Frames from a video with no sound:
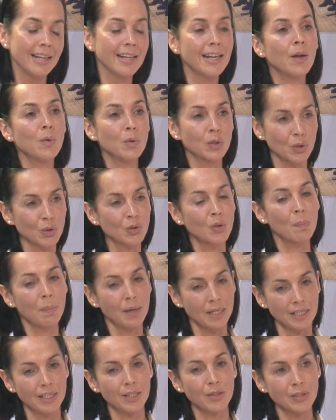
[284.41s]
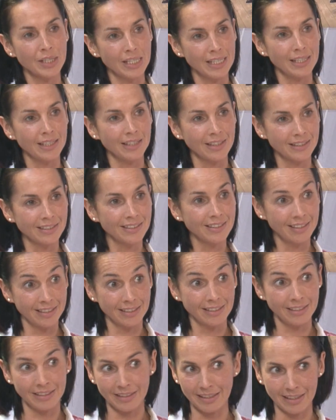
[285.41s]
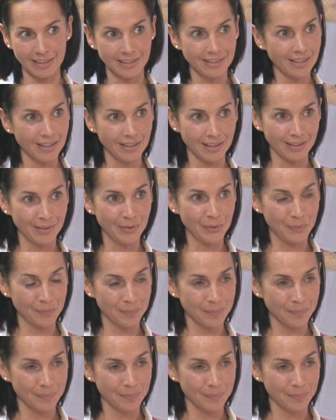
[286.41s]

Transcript: que a nuestros compañeros les, les interesa, claro.